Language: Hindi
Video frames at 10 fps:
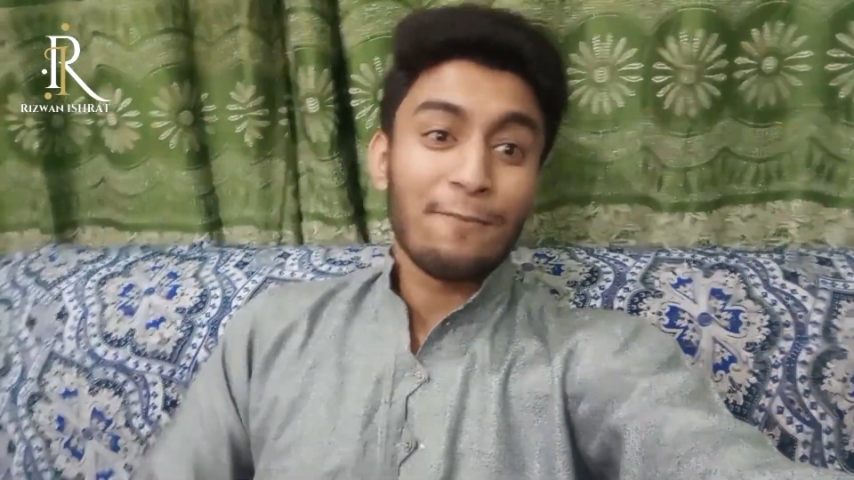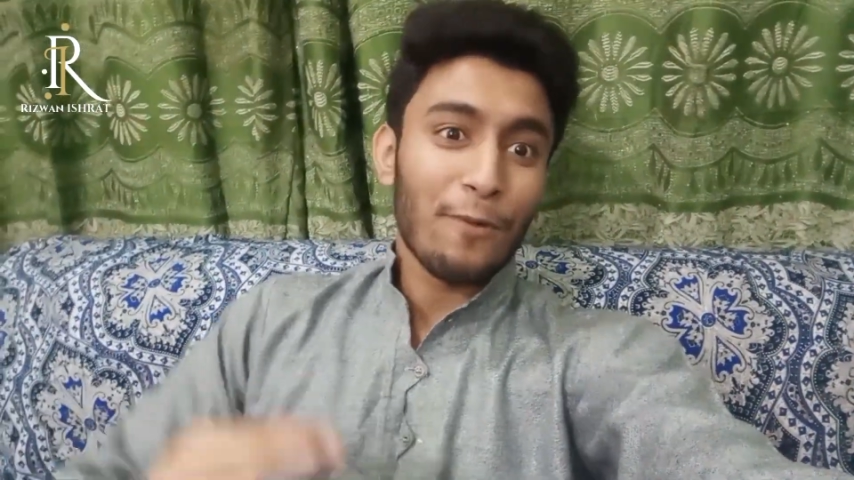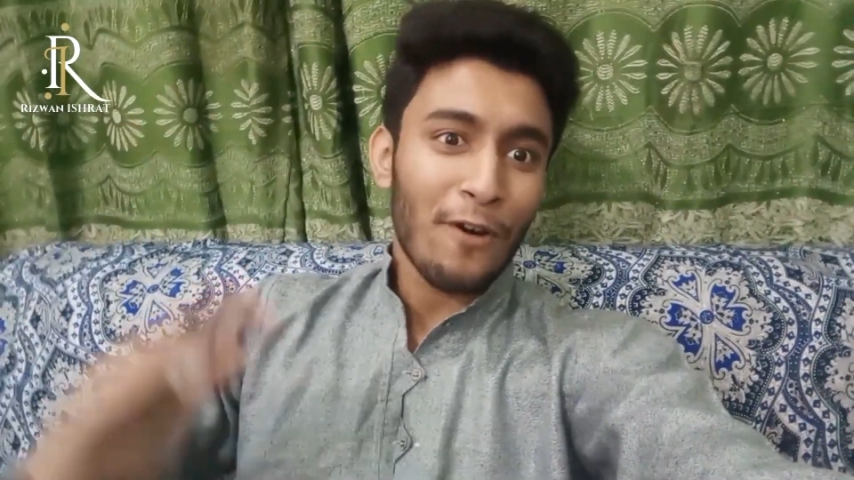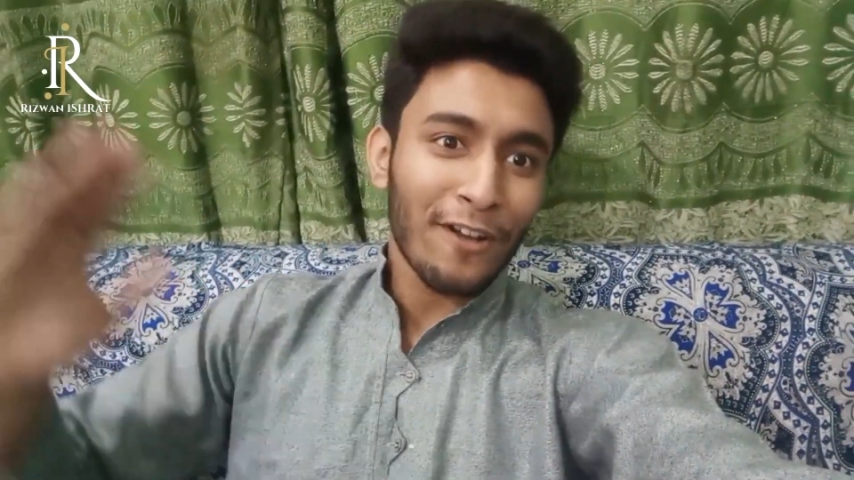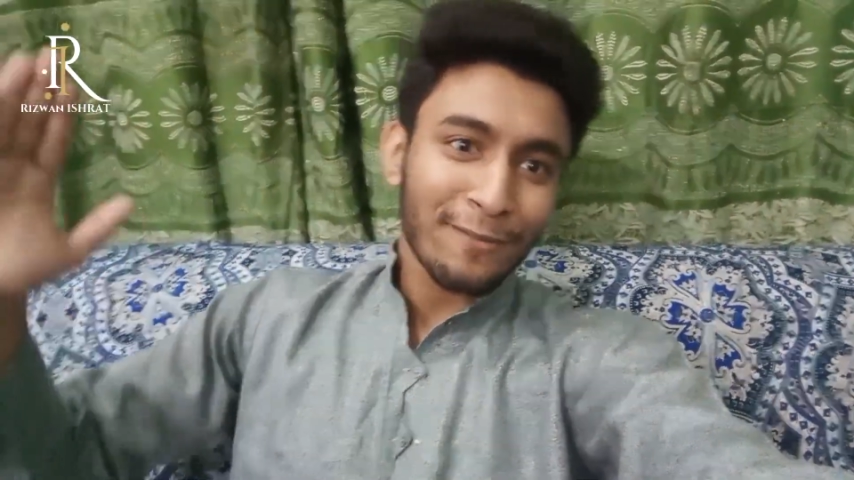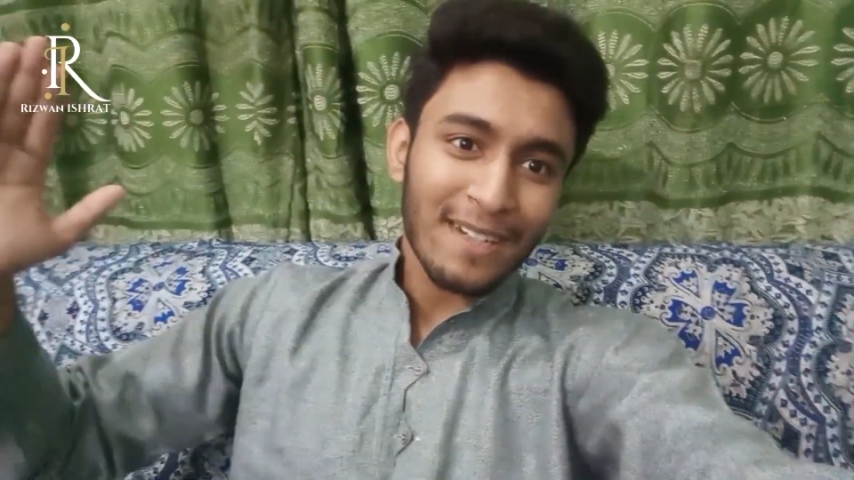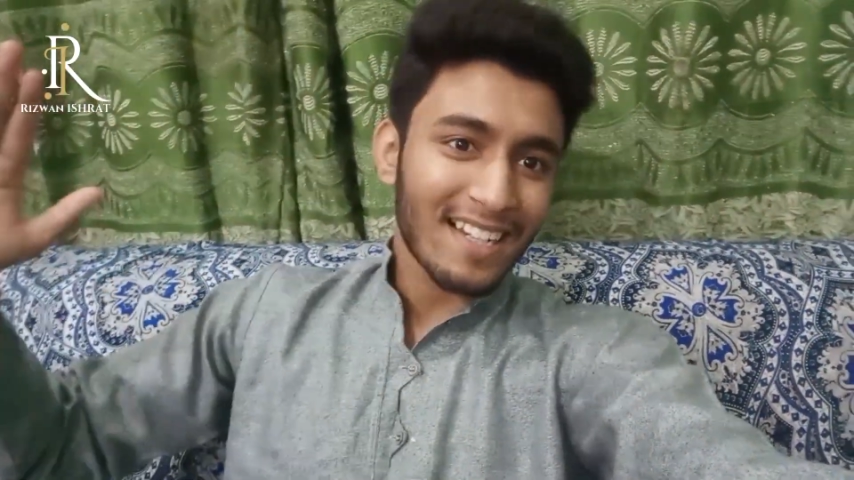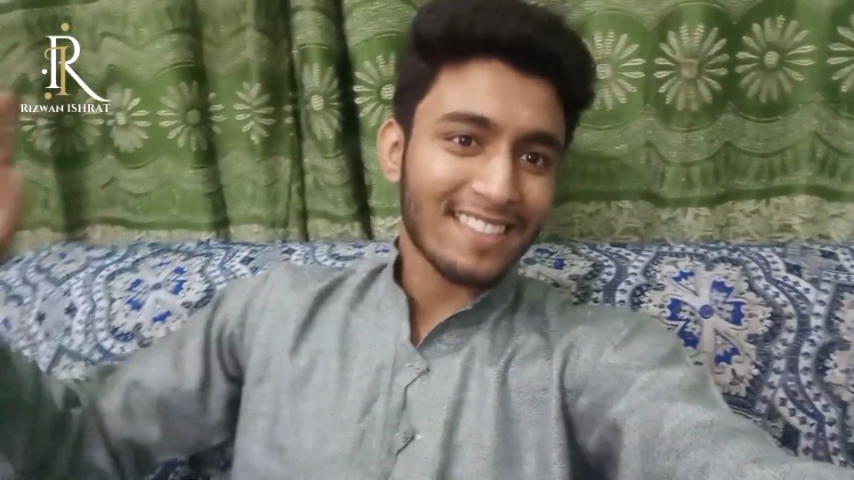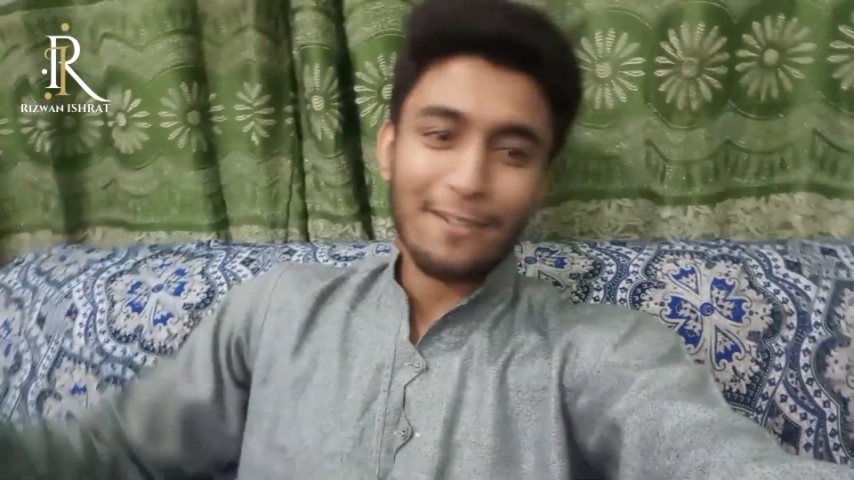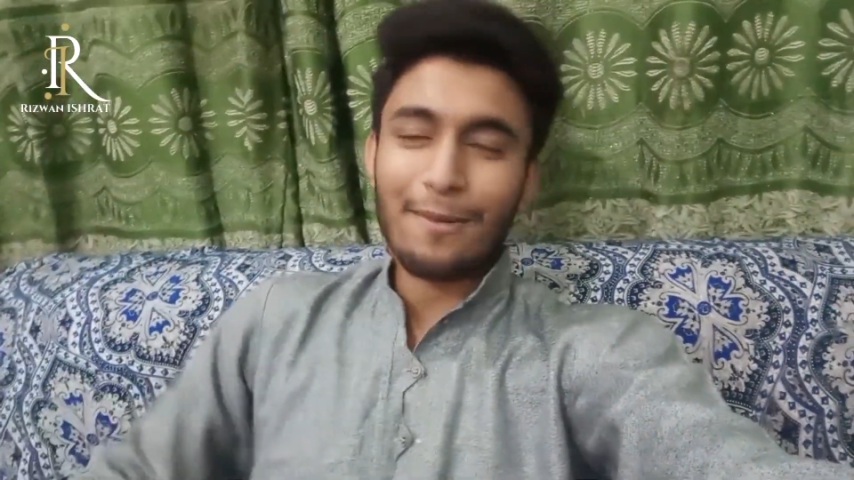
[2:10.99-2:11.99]
बहुत
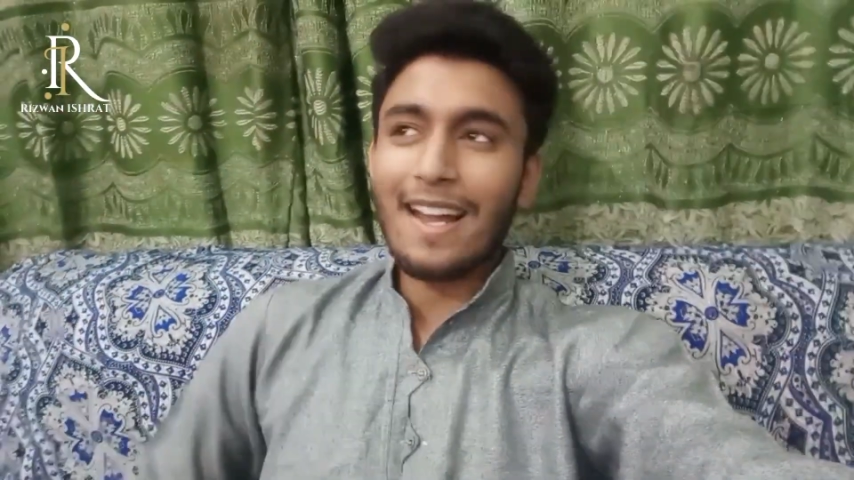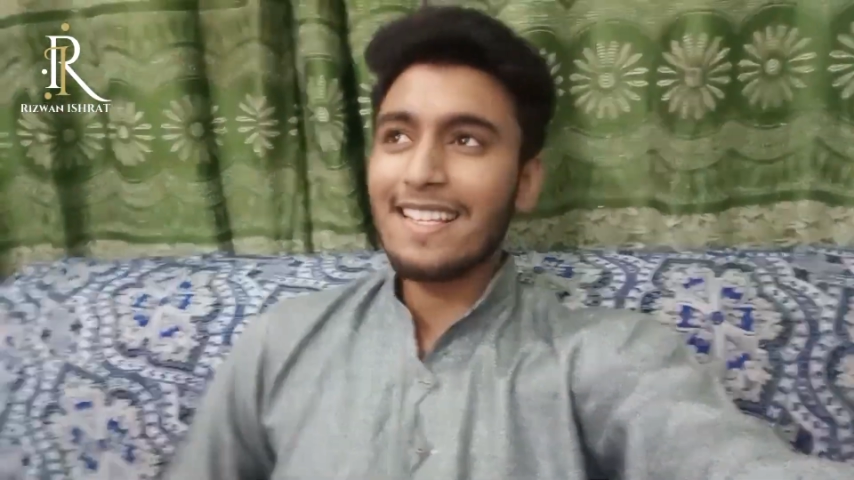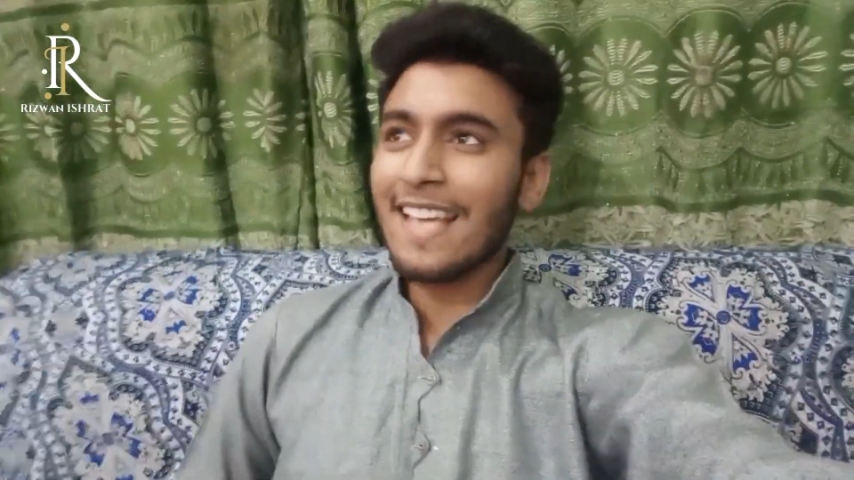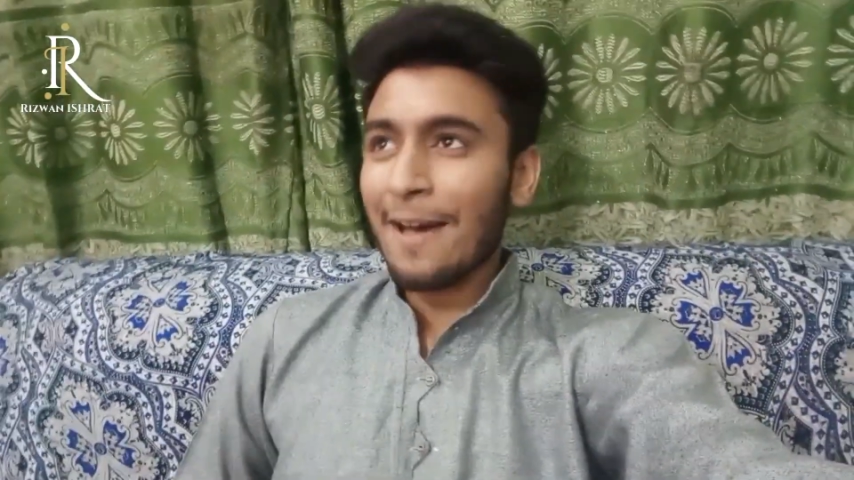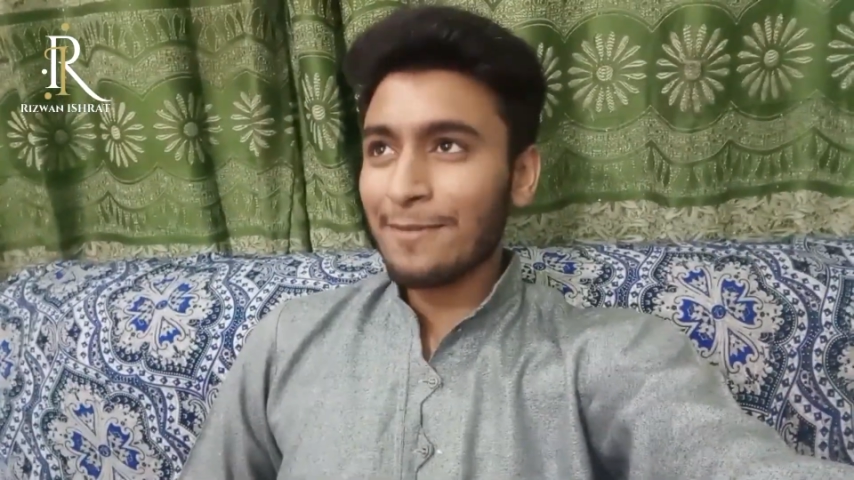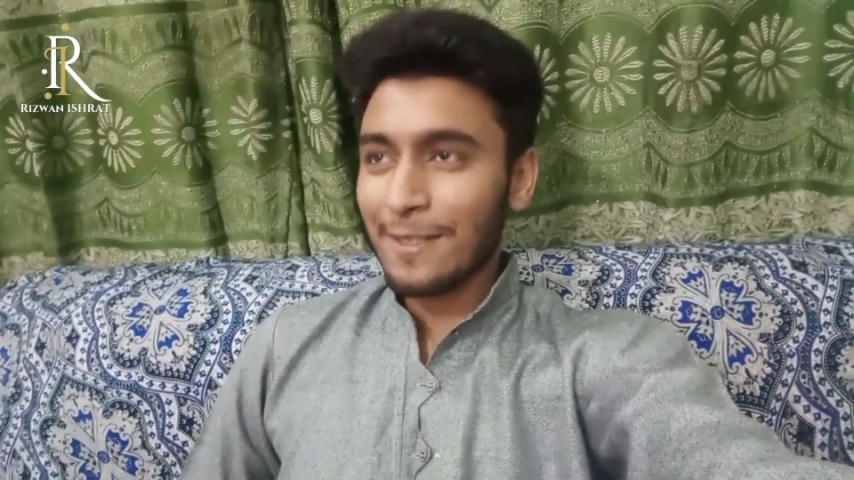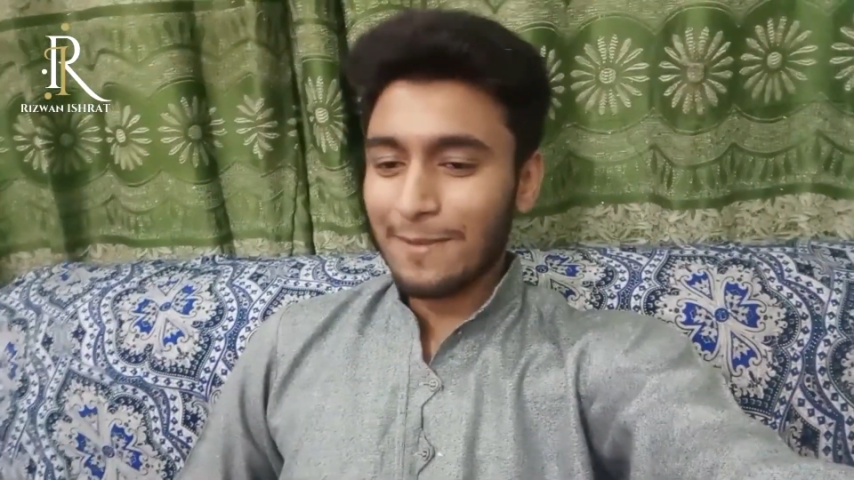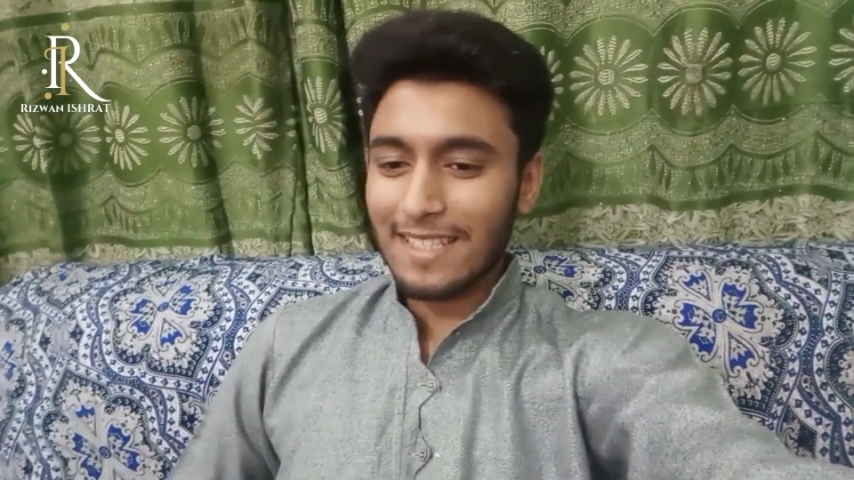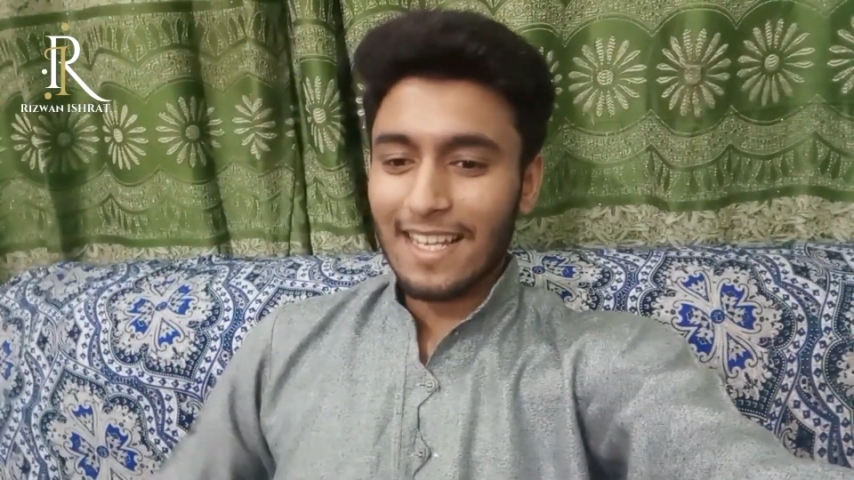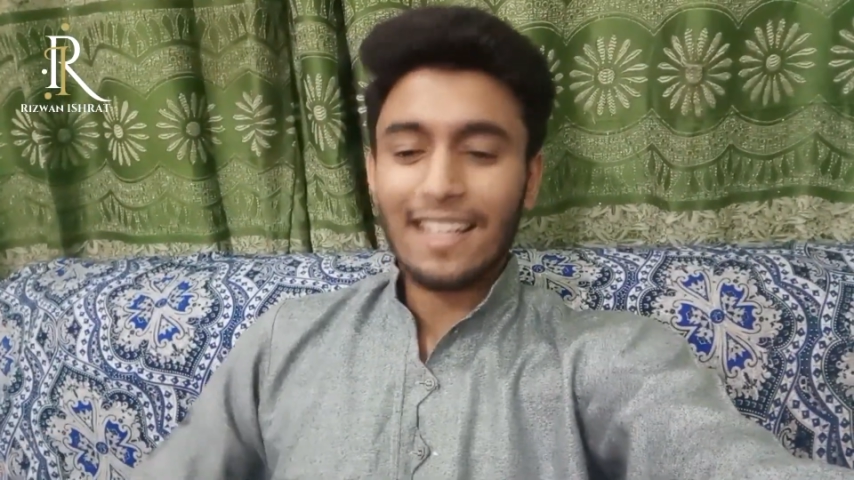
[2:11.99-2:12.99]
बड़ा सरप्राइज़ है आप
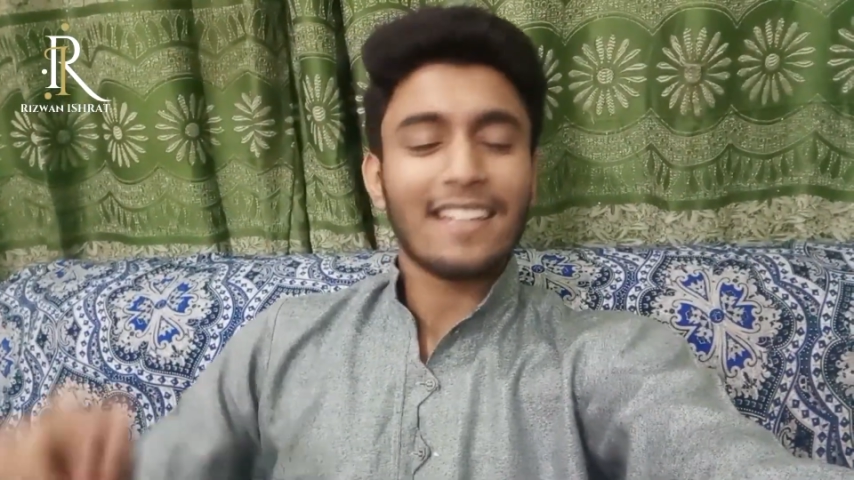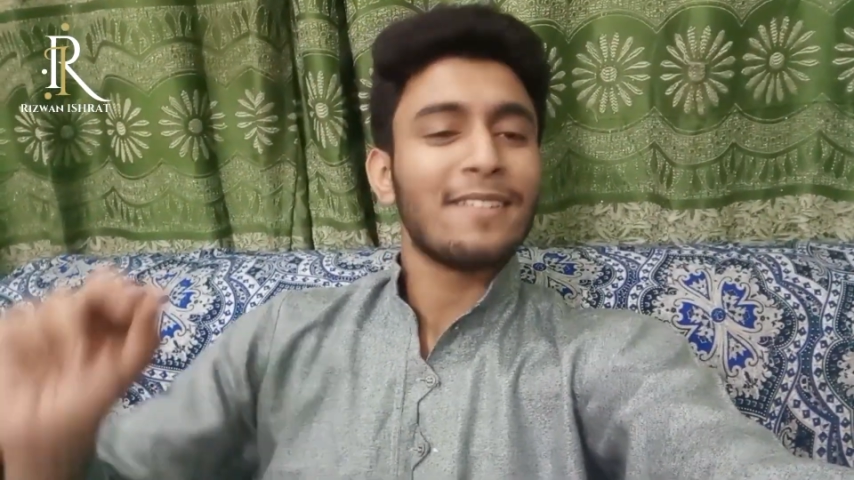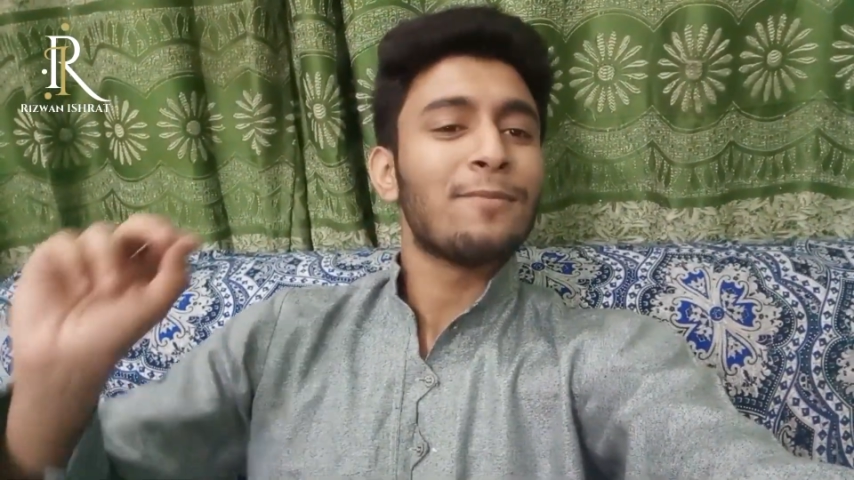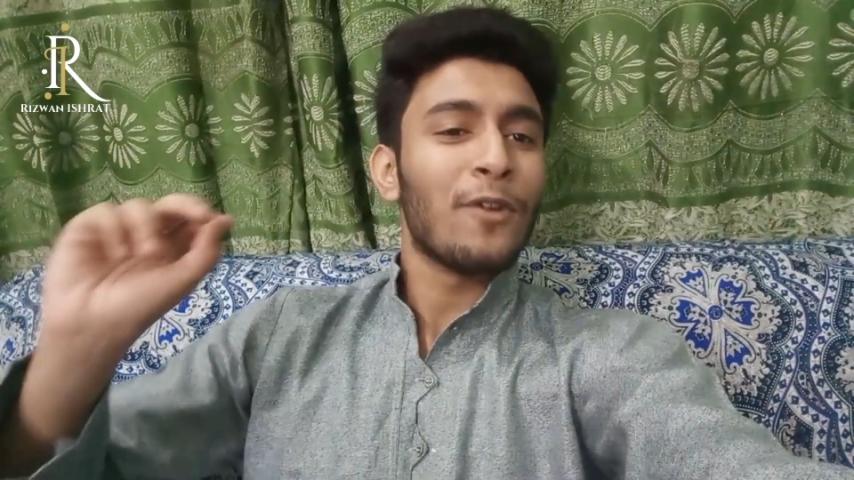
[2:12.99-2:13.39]
सबके साथ हाँ जी